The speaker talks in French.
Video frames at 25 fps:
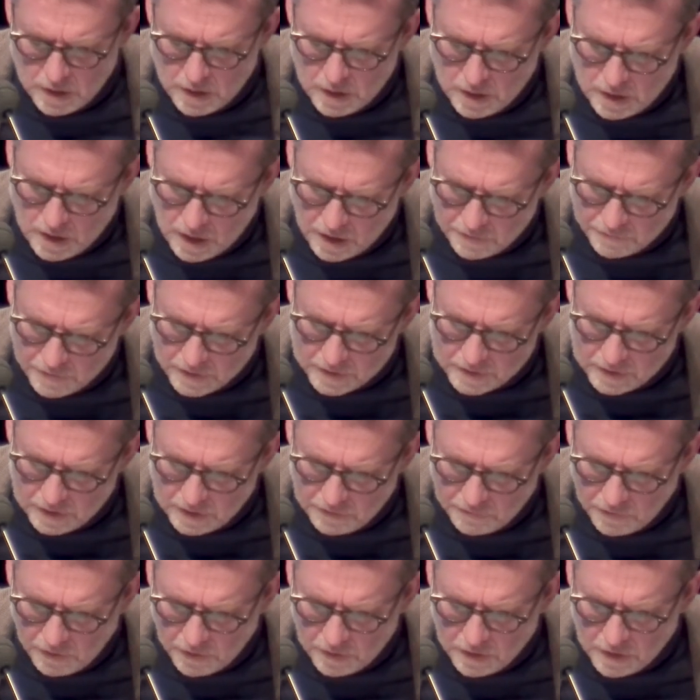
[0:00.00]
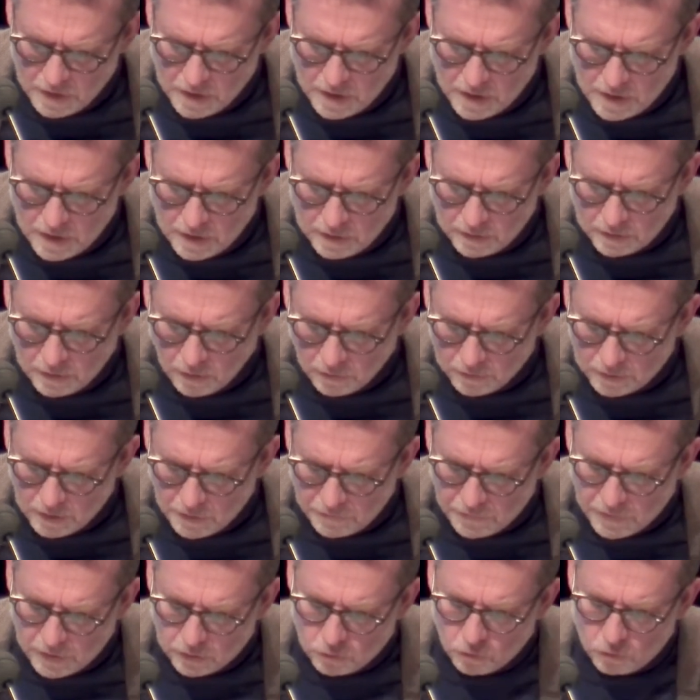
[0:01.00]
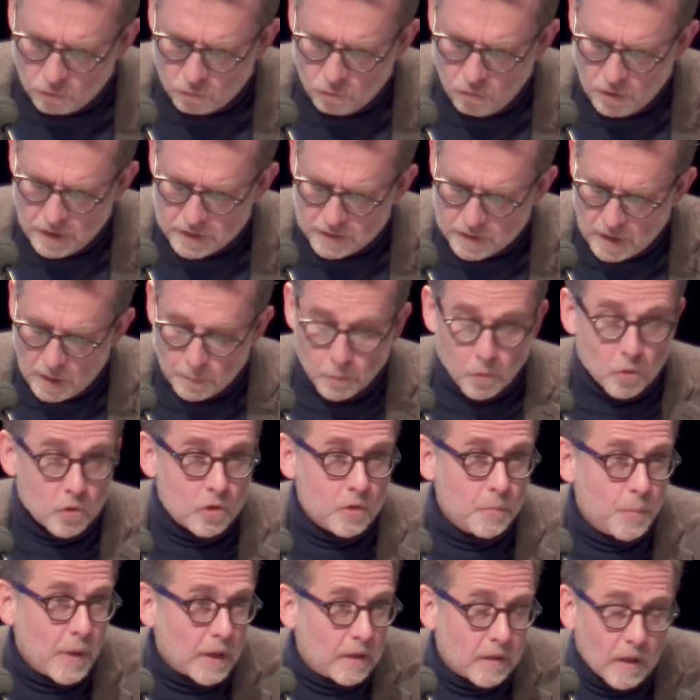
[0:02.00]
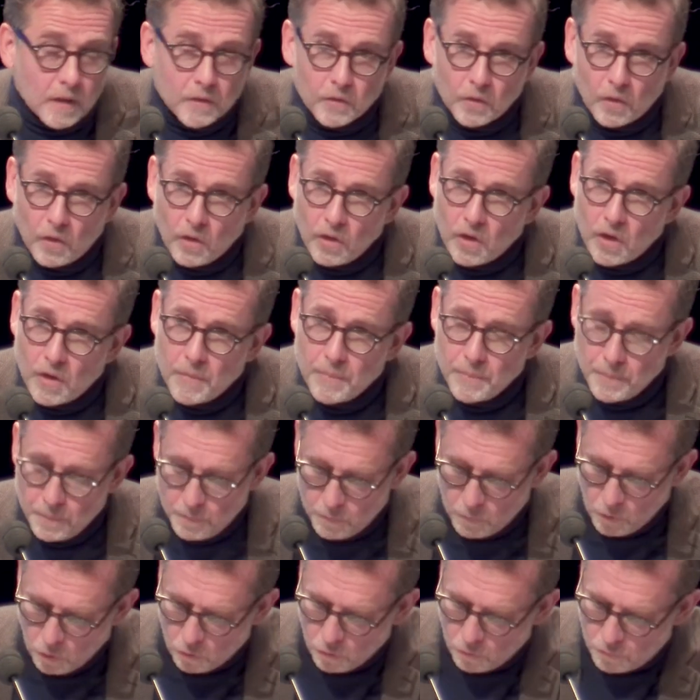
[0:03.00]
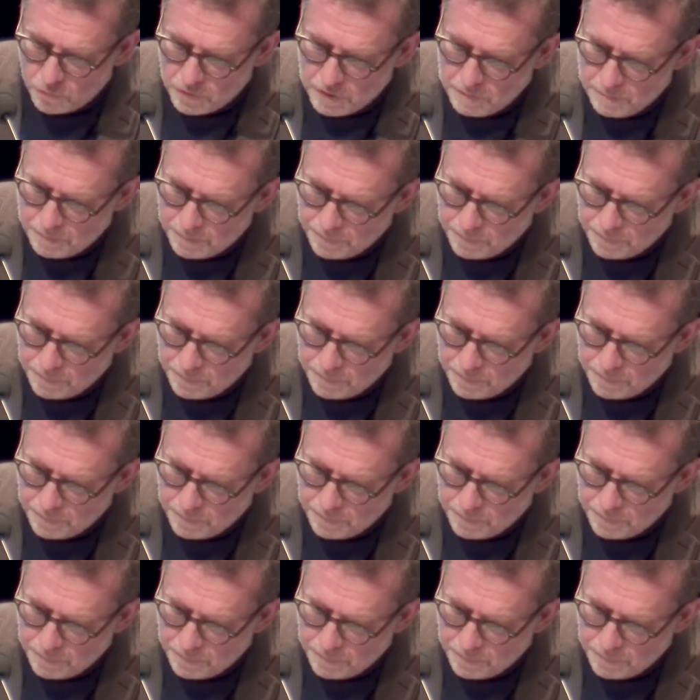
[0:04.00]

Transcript: invasives, tentent à faire de nous les simples spectateurs de nos vies,